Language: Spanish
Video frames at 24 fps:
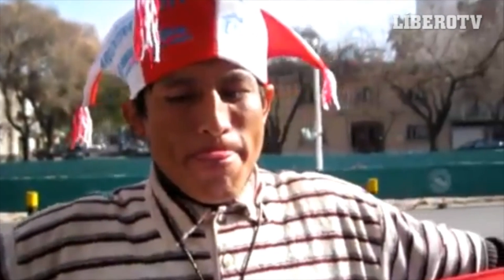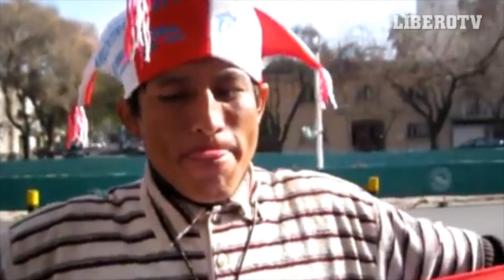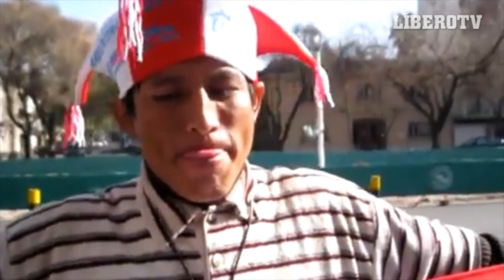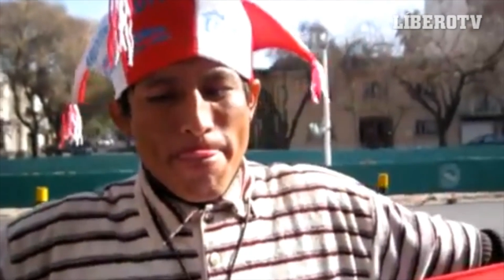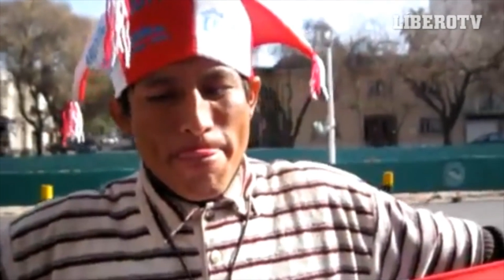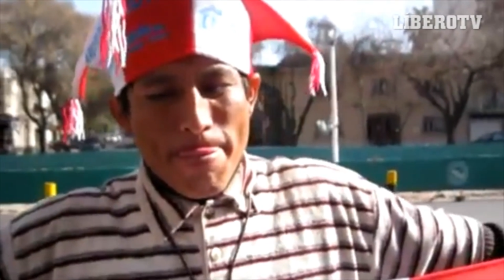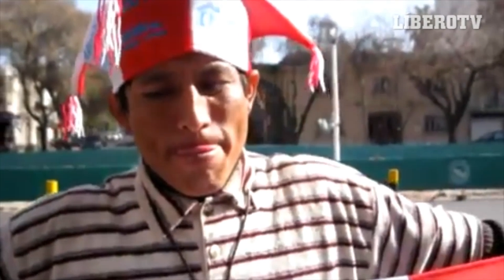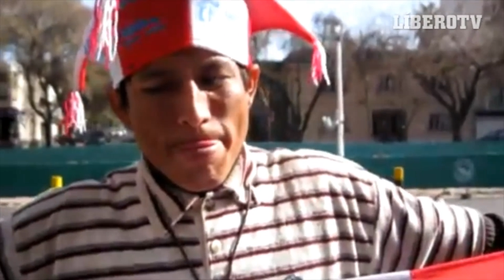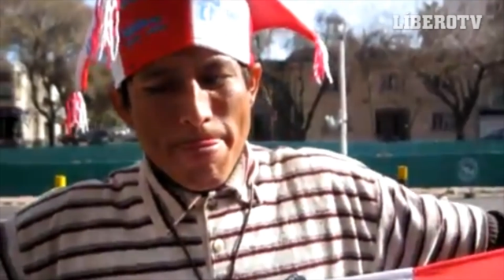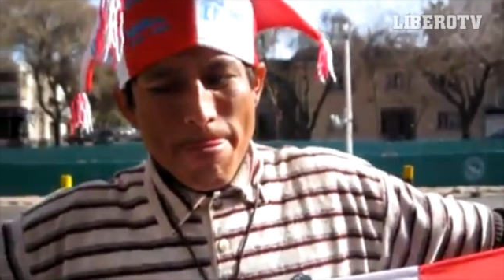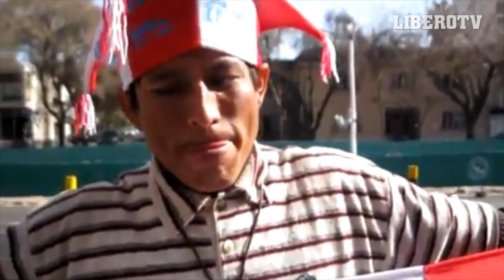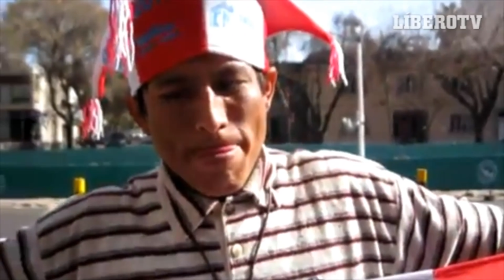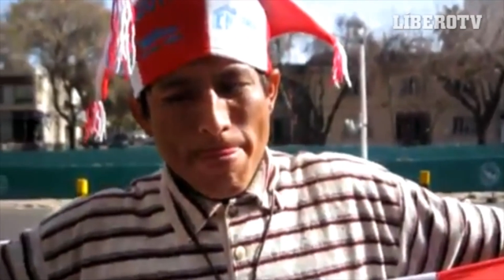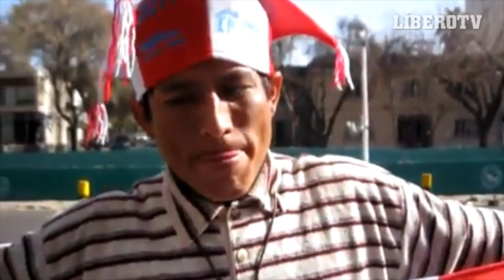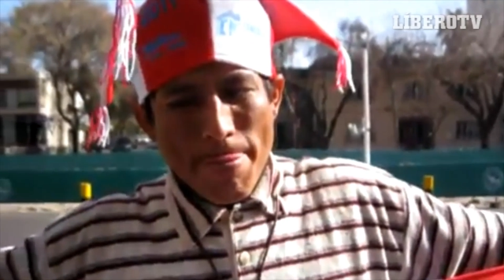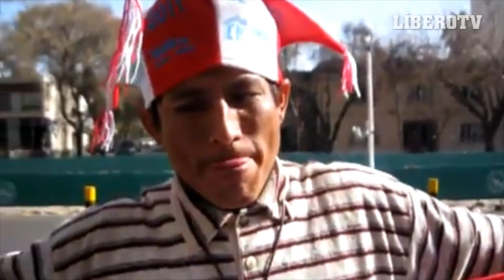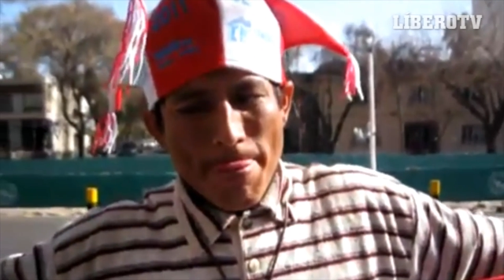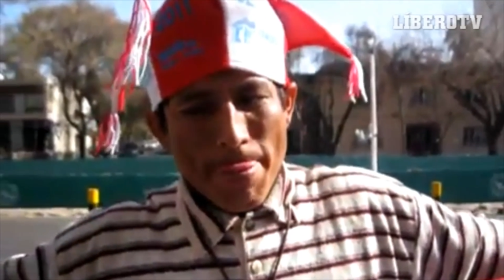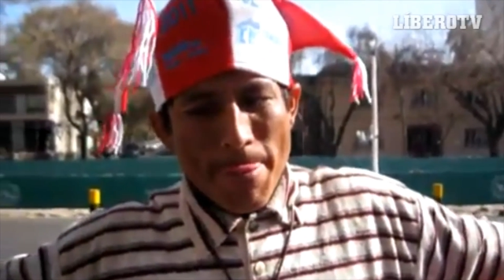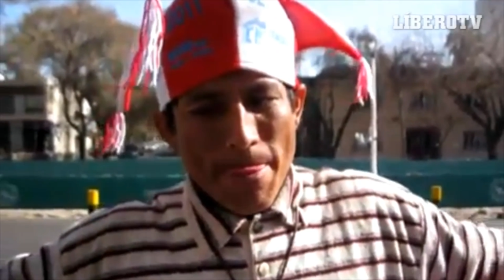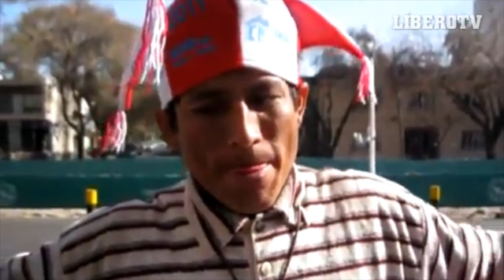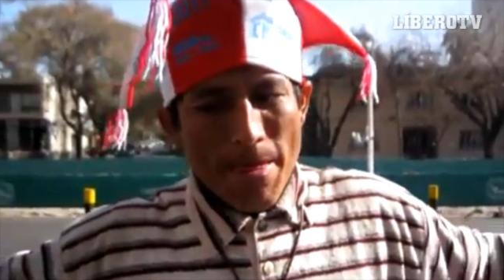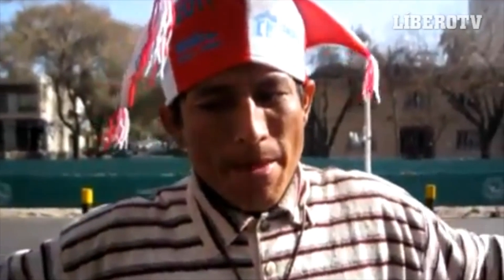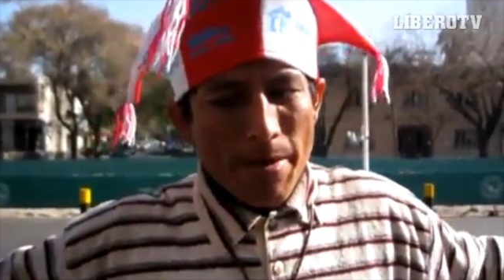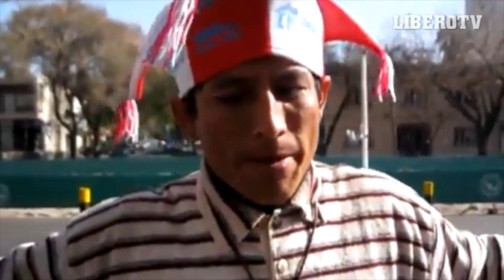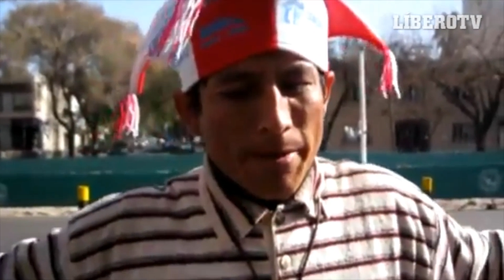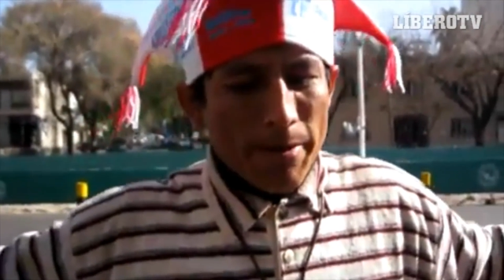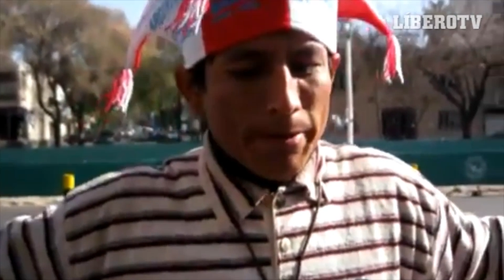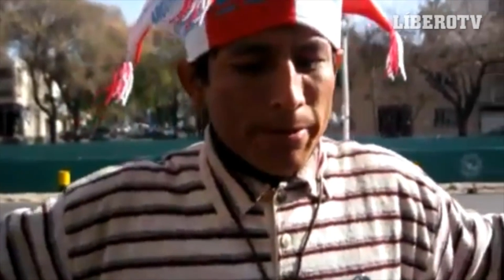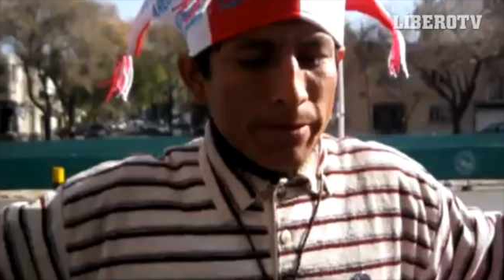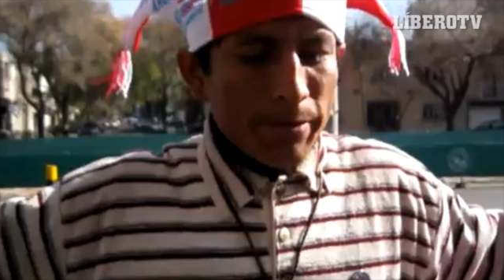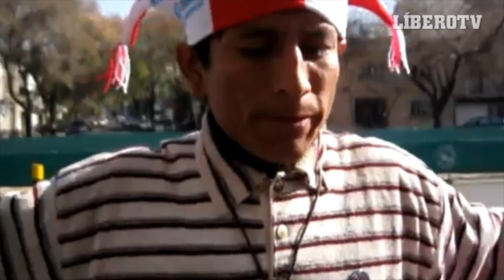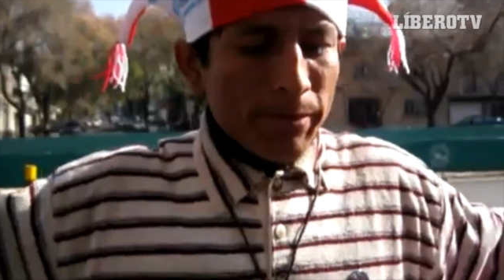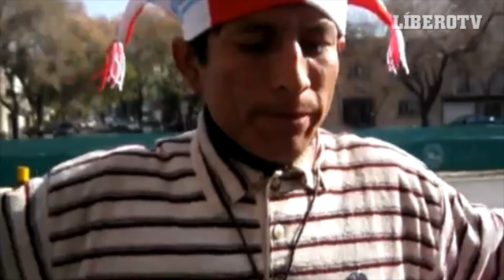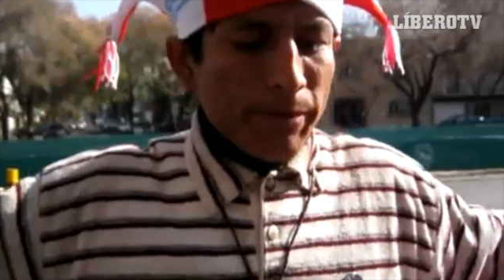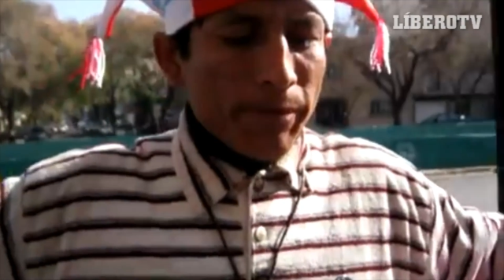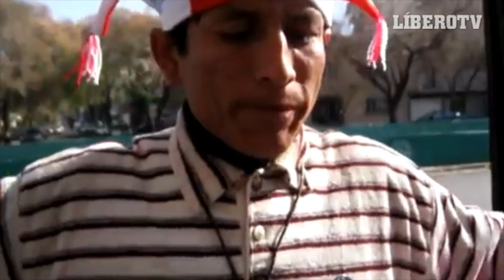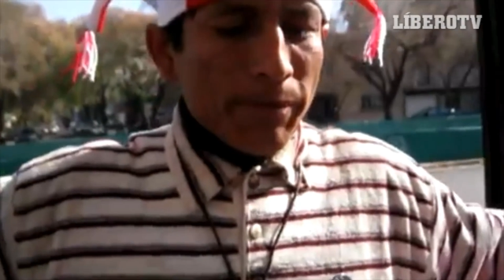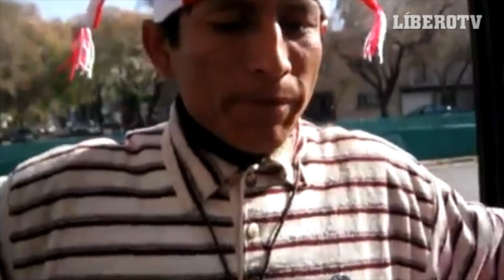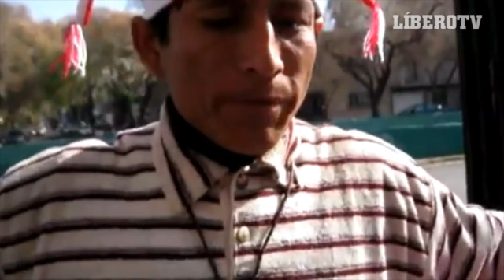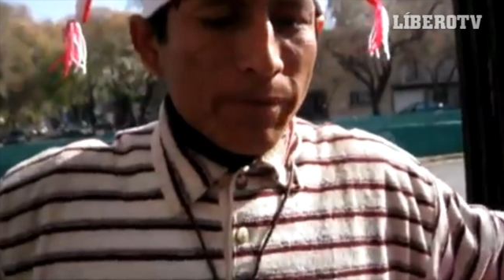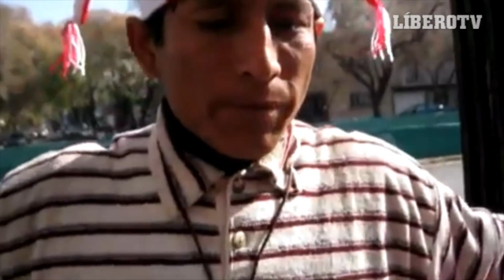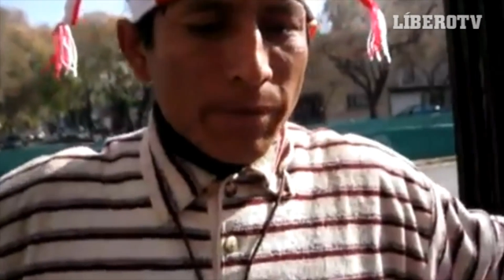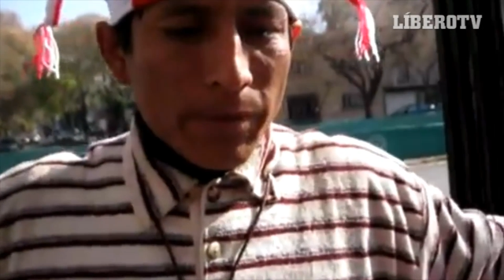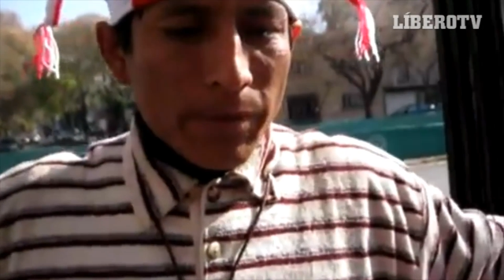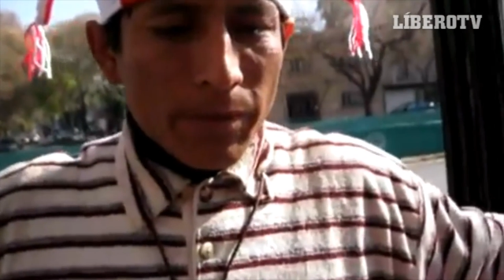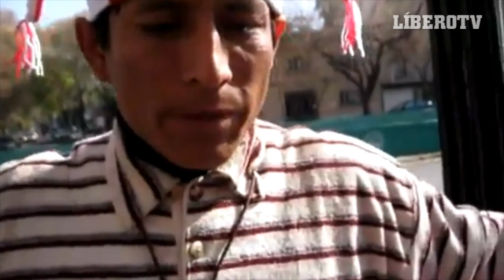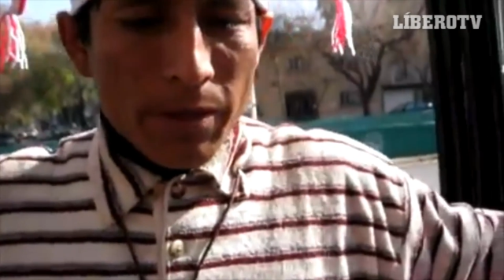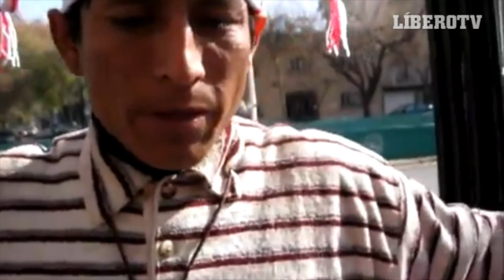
mucho por ver a la selección. ¿Qué tal te pareció la